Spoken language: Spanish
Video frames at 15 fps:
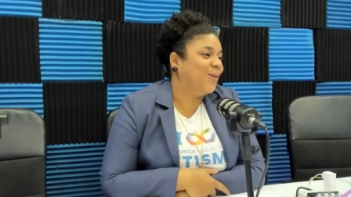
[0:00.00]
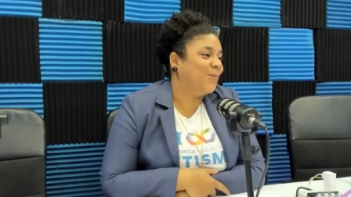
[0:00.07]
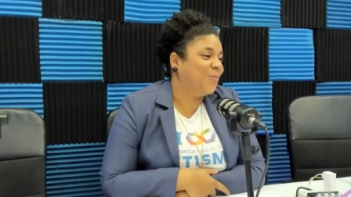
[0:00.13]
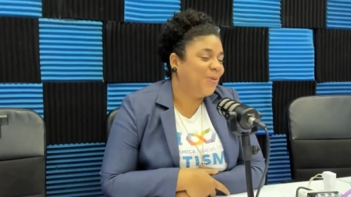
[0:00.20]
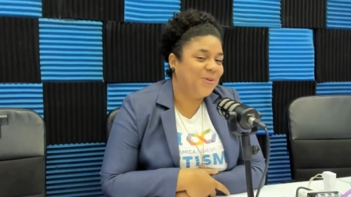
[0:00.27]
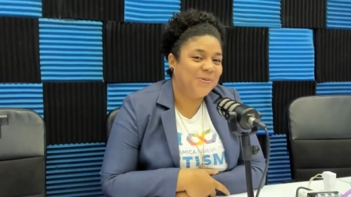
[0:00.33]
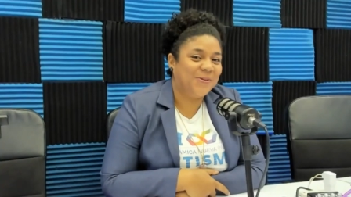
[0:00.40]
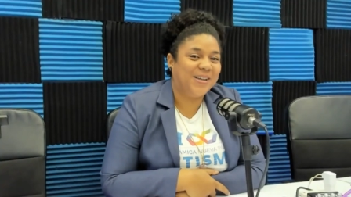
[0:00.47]
Todo
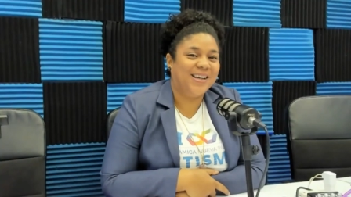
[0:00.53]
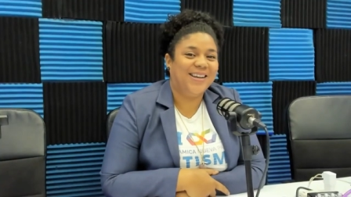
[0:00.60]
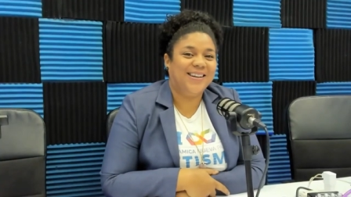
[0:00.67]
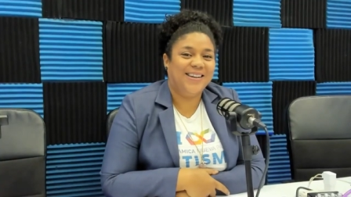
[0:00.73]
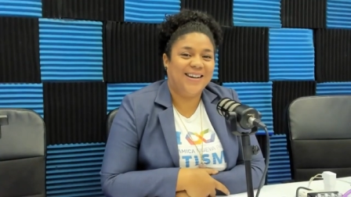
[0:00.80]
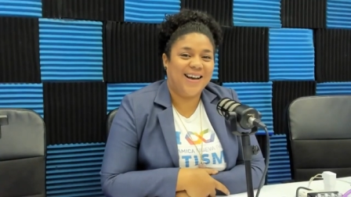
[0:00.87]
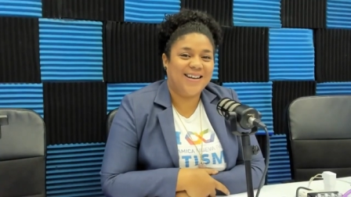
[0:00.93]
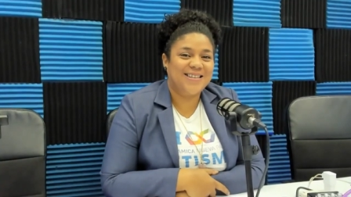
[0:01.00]
muy
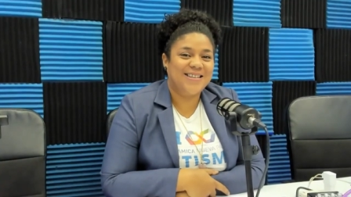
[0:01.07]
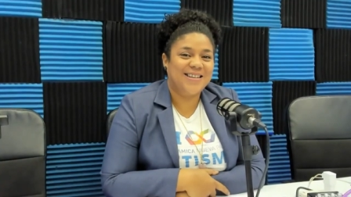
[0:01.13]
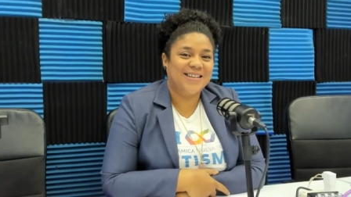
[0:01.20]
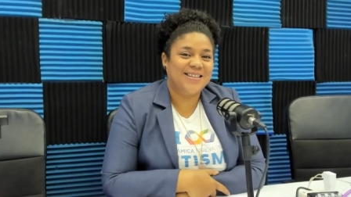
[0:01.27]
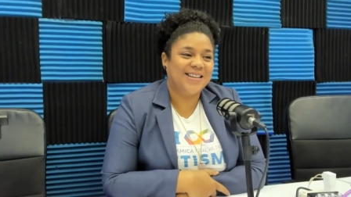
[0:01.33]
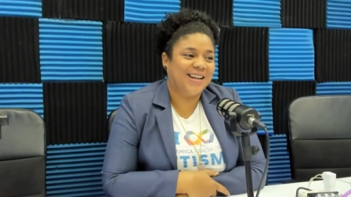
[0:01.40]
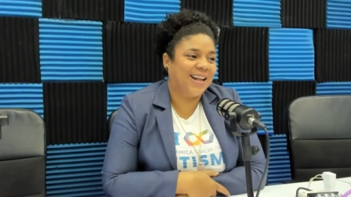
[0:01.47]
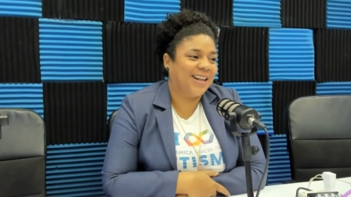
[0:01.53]
bien,
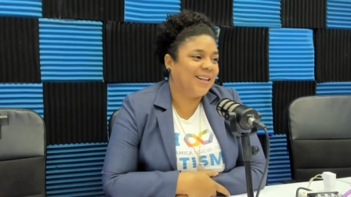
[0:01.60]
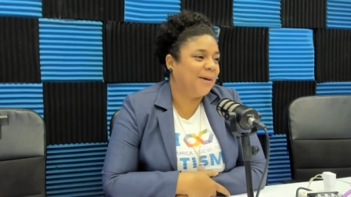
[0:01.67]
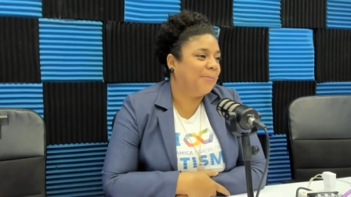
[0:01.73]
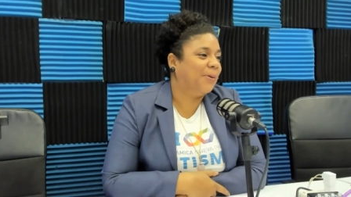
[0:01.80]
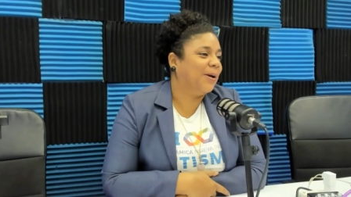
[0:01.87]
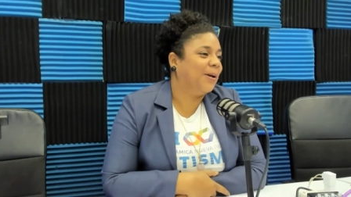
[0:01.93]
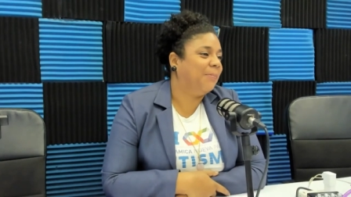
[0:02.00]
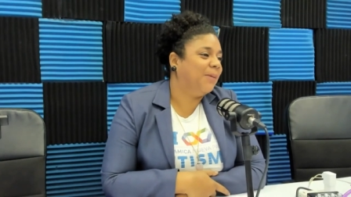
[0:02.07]
gracias. Gracias
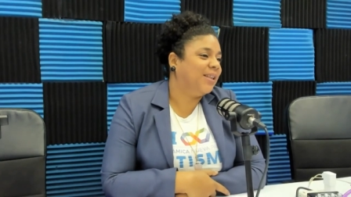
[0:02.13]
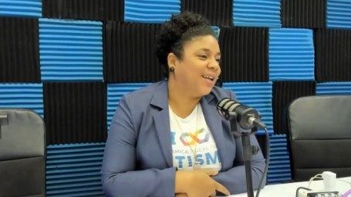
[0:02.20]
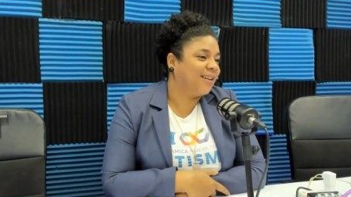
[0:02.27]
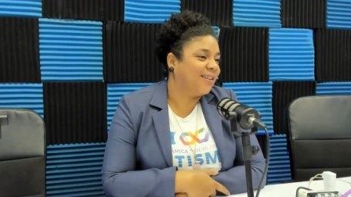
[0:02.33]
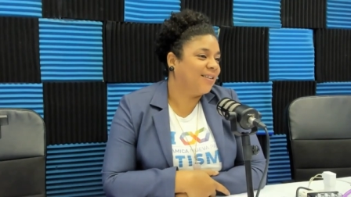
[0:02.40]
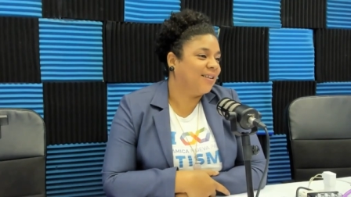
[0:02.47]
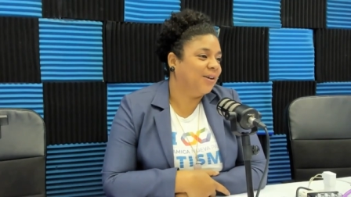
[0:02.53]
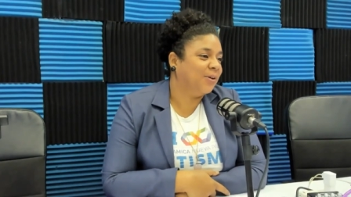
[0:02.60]
por la
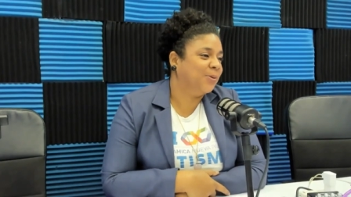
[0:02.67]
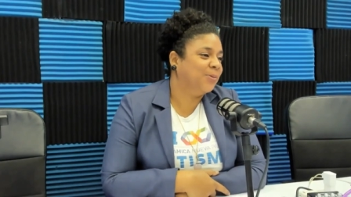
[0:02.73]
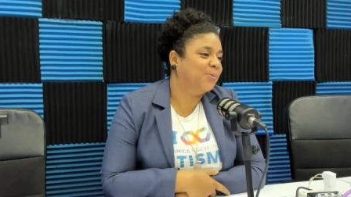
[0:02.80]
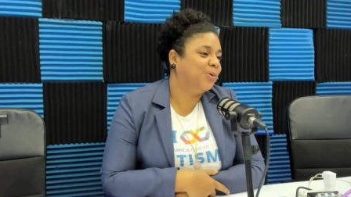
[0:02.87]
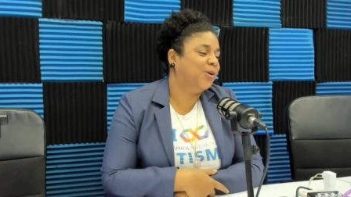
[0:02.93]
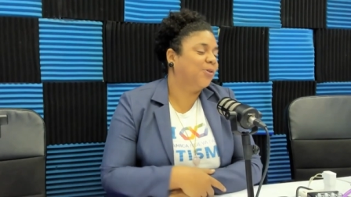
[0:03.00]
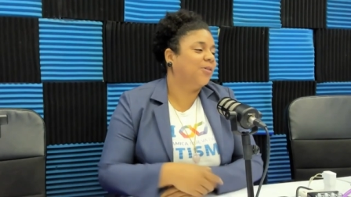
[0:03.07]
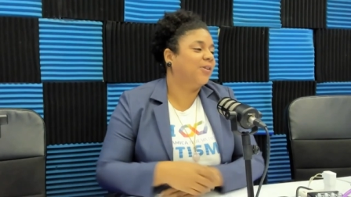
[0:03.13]
invitación,
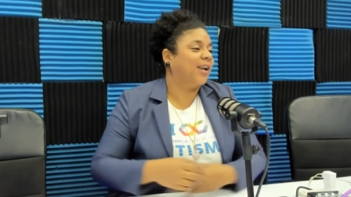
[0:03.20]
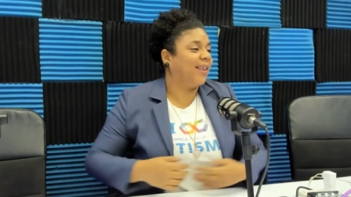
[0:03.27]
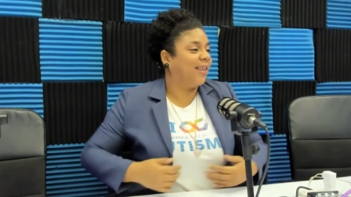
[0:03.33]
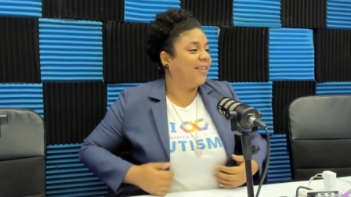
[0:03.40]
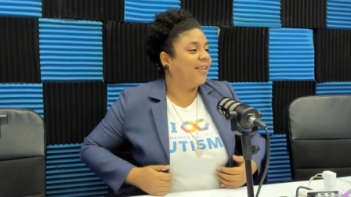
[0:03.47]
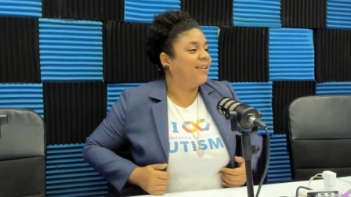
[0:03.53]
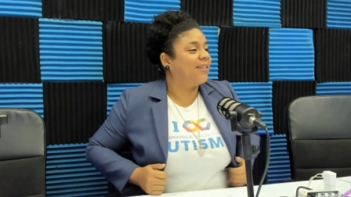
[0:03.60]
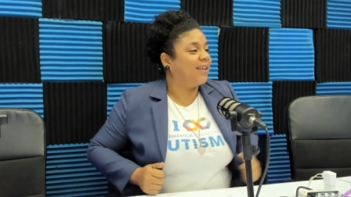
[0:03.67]
muy
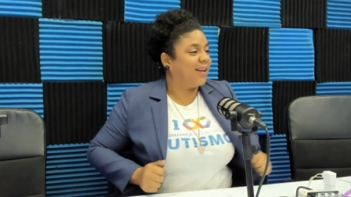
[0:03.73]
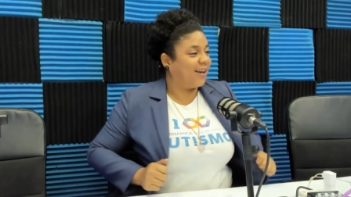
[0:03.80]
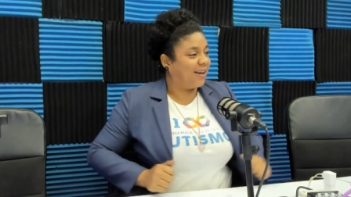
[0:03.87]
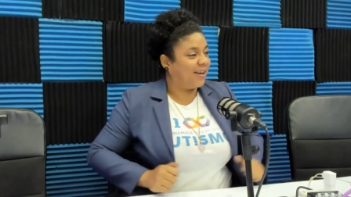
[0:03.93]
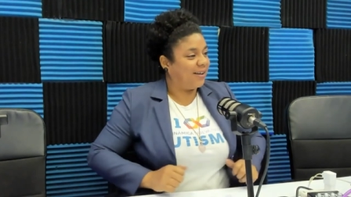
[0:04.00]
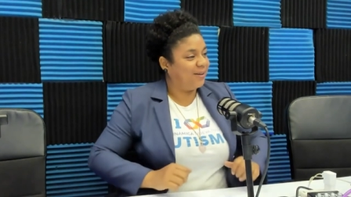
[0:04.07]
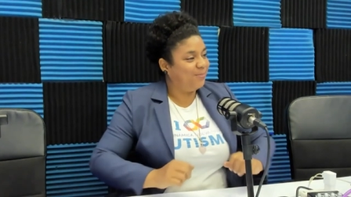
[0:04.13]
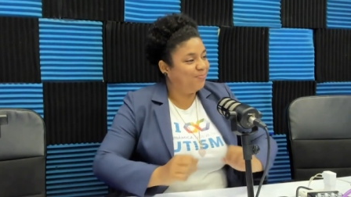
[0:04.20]
honrada de estar
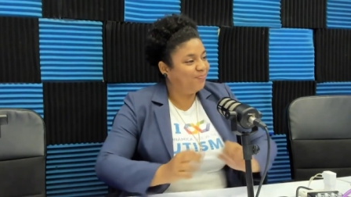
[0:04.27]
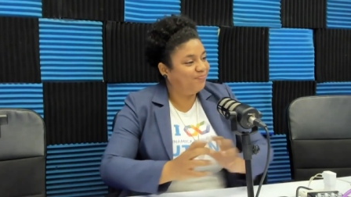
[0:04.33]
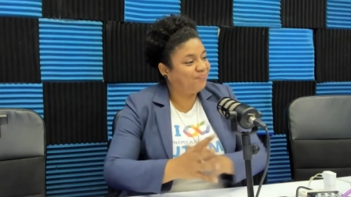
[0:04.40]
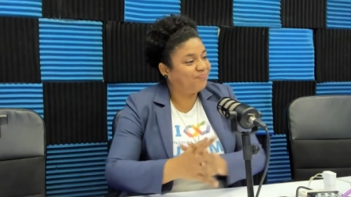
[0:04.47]
aquí.